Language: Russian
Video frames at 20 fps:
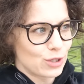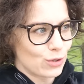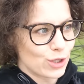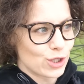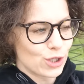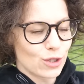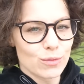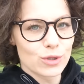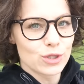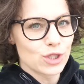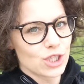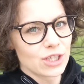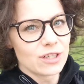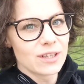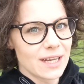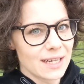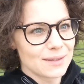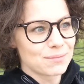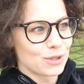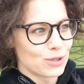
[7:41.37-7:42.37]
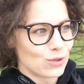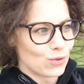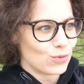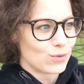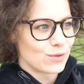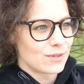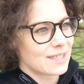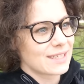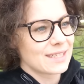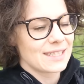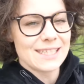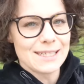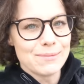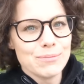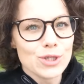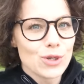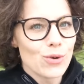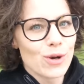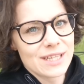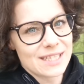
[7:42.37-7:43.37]
то есть чтобы он жил как бы, ну, с
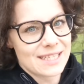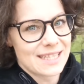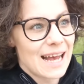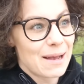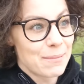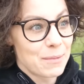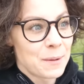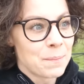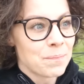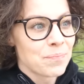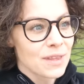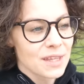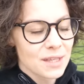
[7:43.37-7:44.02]
семьей с нами.